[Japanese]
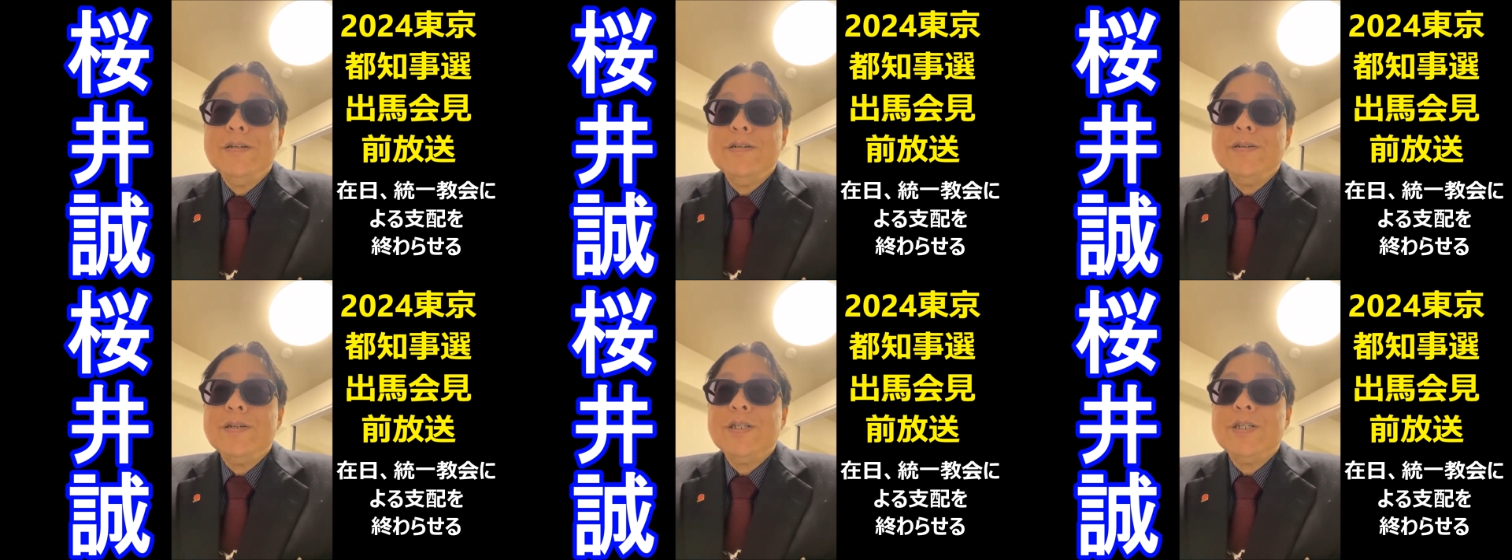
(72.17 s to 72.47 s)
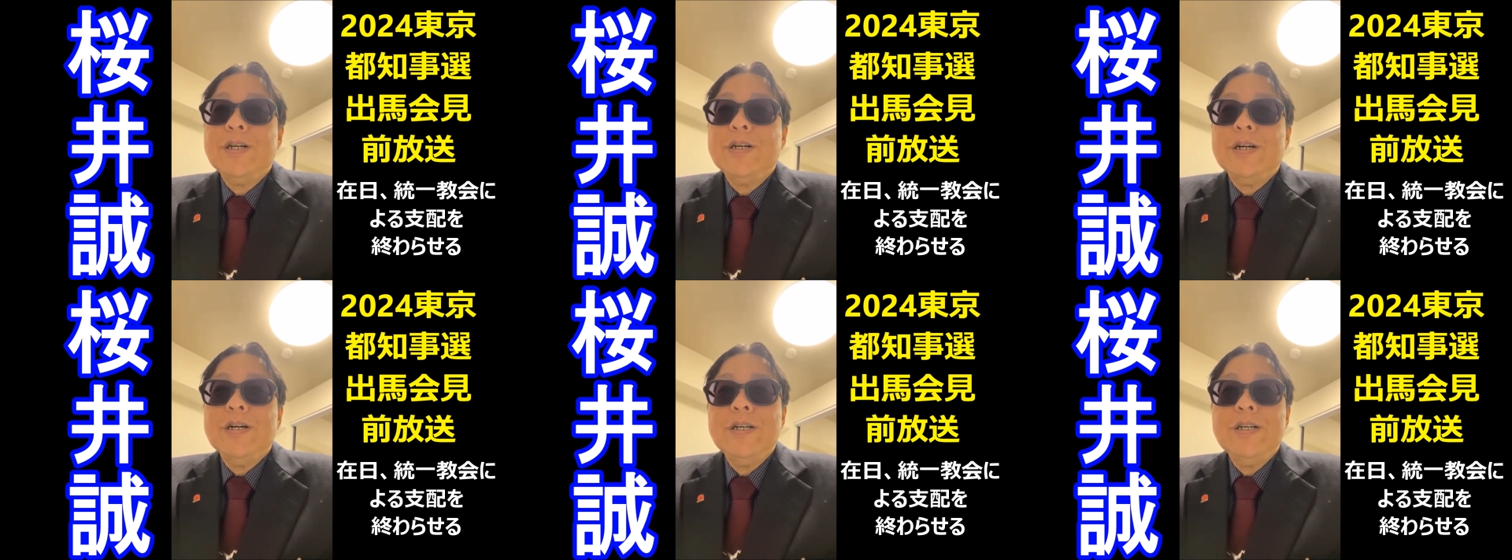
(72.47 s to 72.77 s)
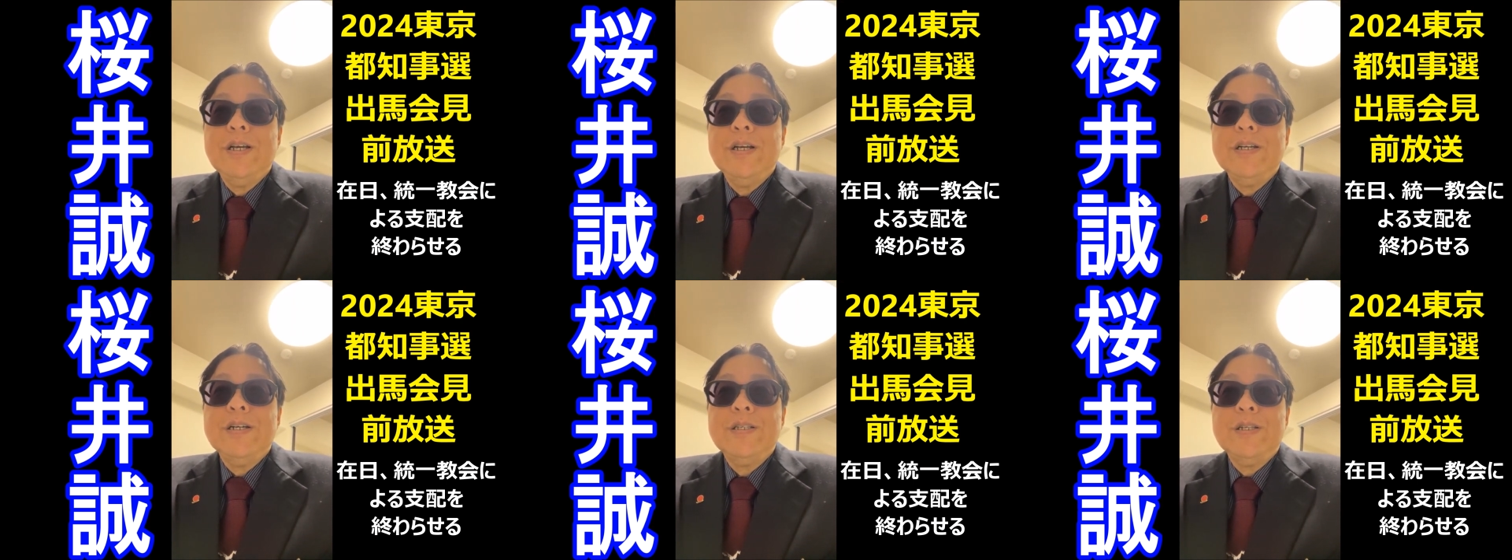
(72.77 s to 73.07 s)
記者会
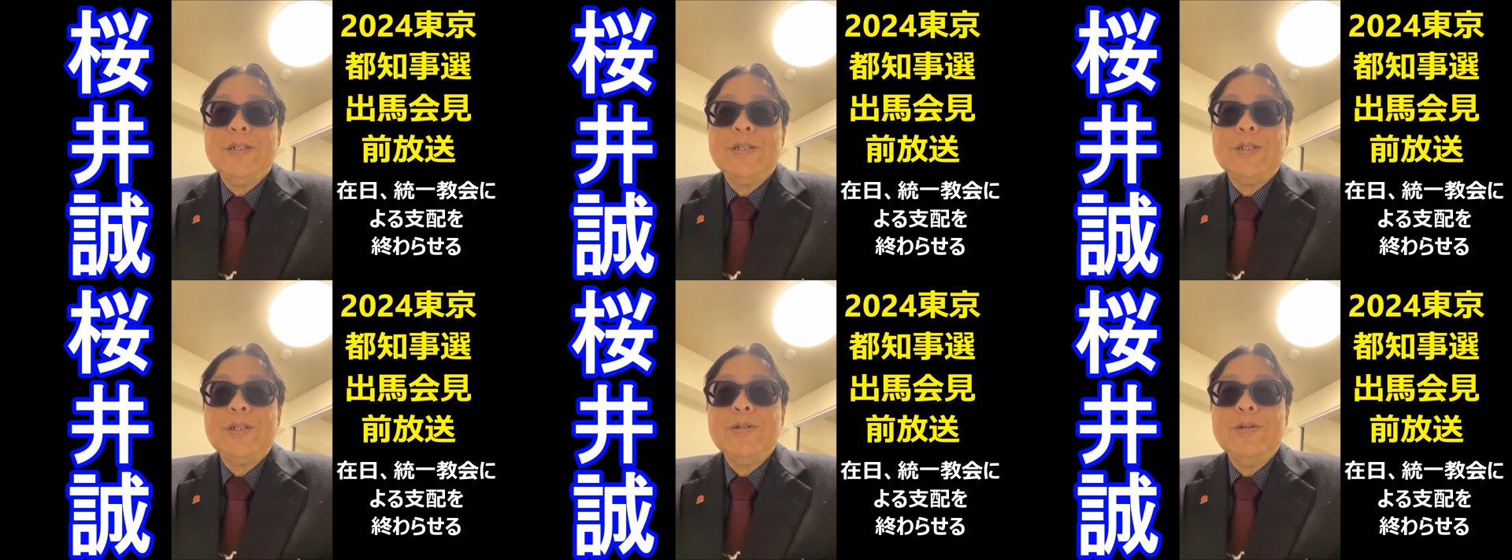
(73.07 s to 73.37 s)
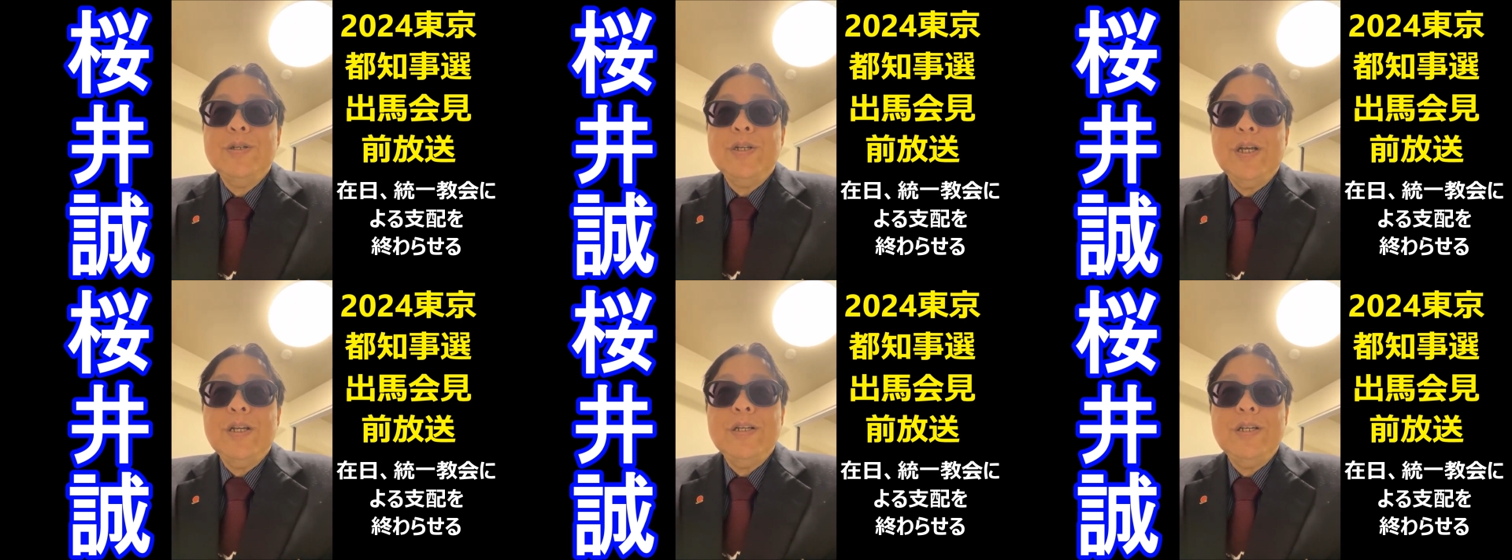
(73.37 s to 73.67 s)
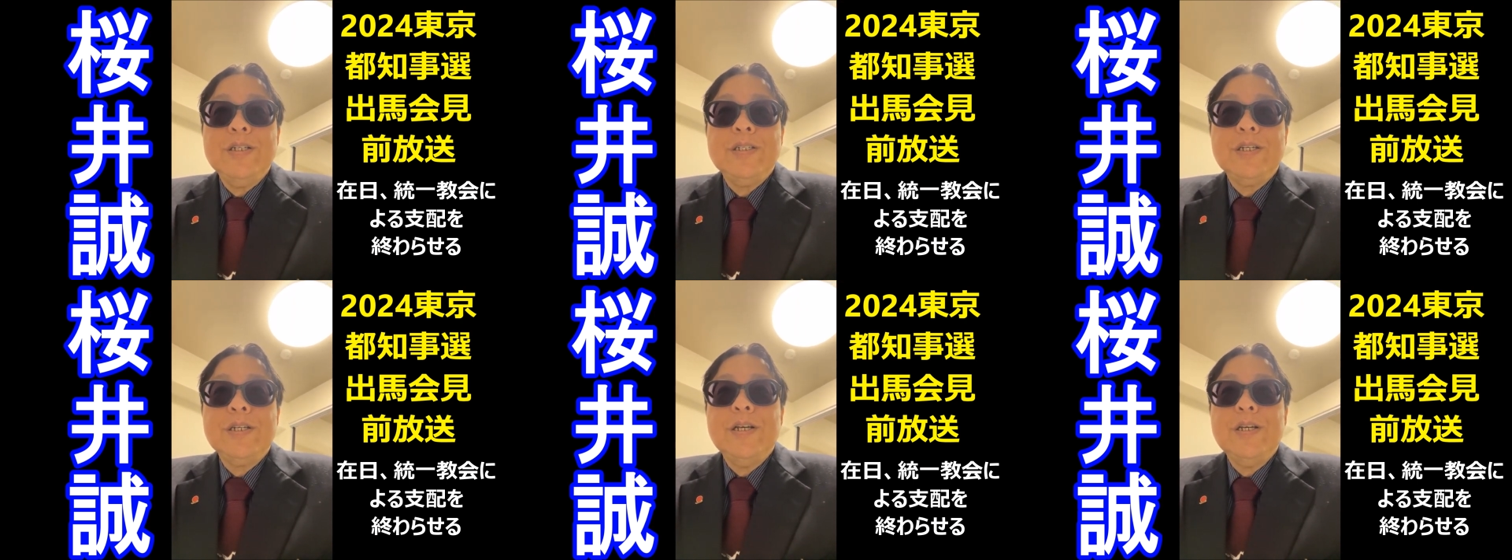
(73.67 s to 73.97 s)
見やってすぐに
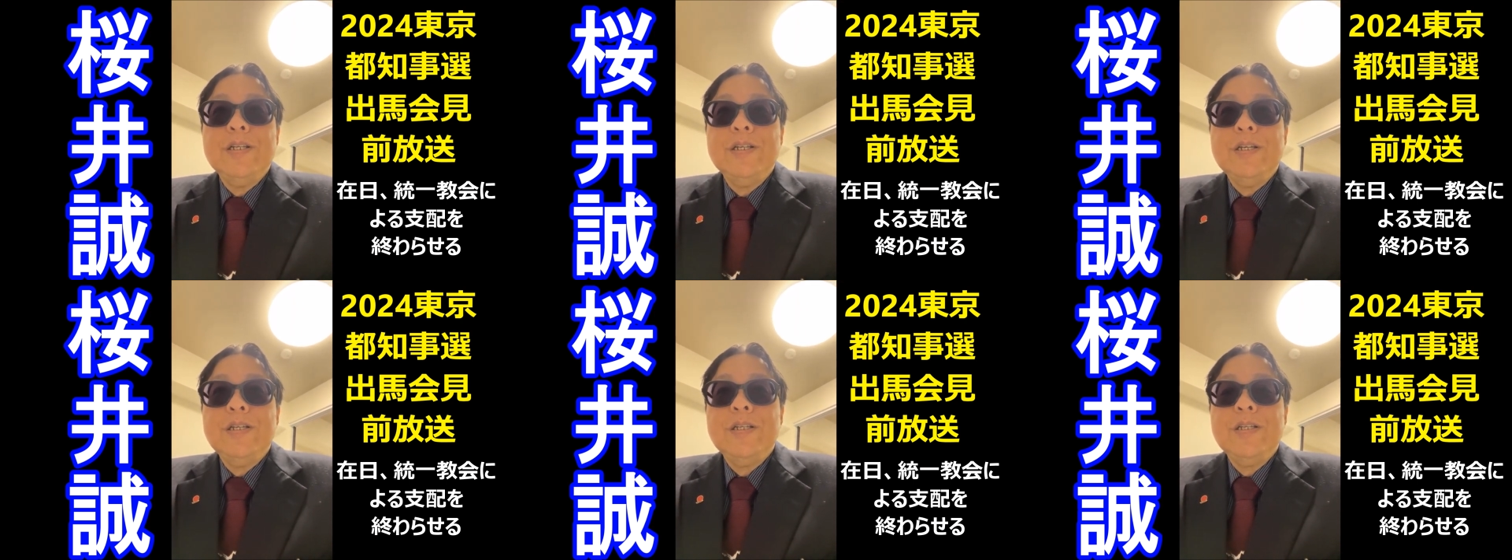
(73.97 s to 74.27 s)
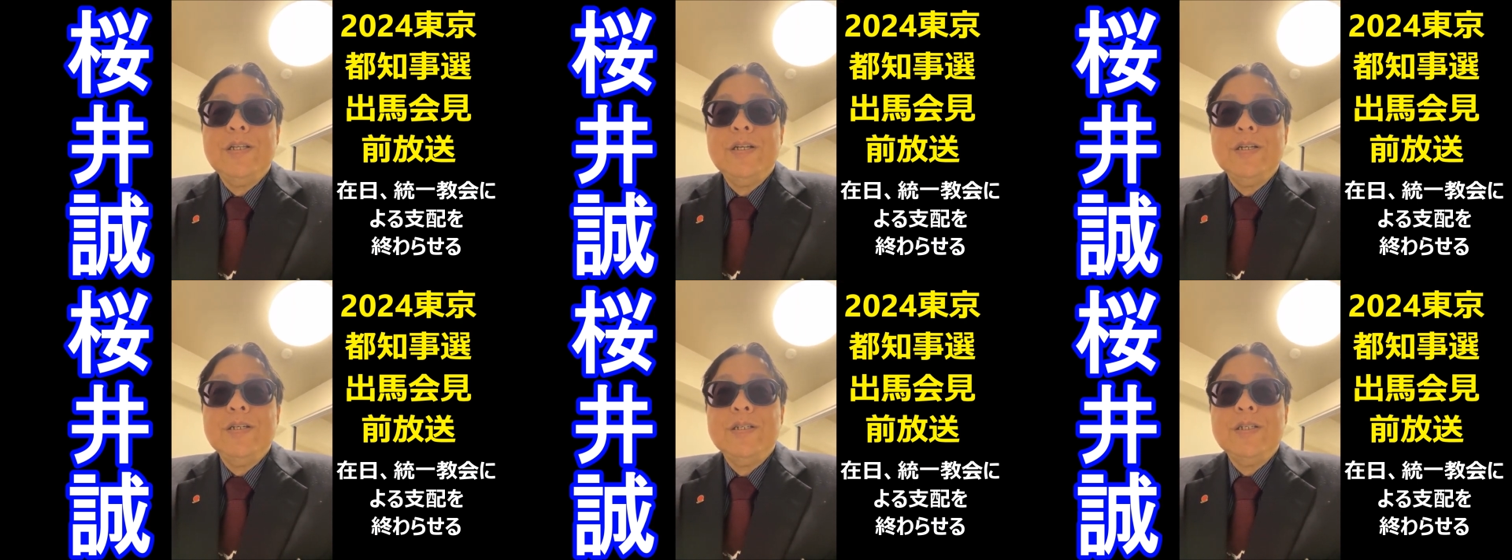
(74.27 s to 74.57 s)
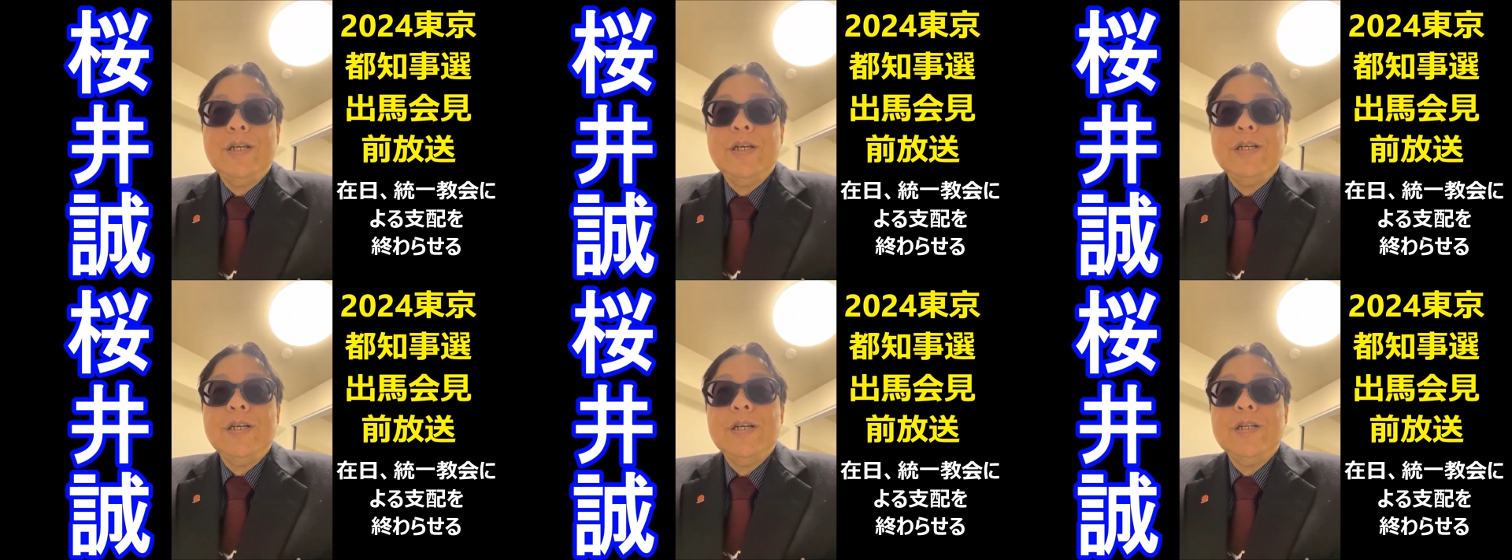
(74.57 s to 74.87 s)
NHK に行って
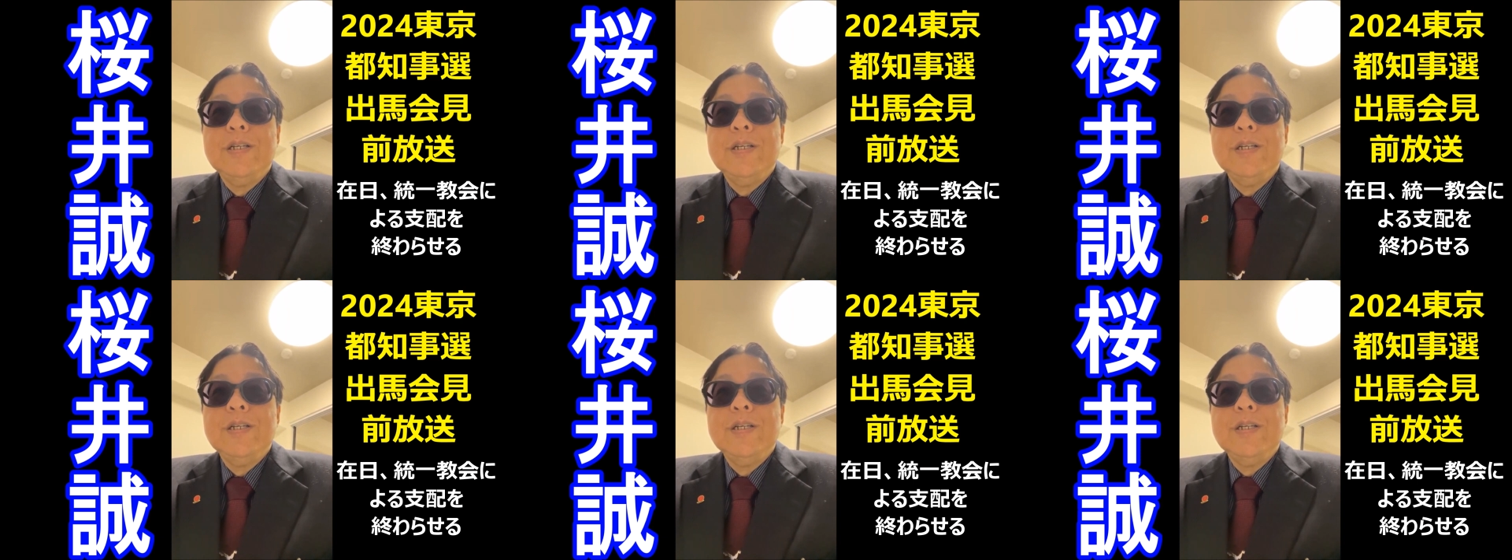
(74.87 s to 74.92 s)
政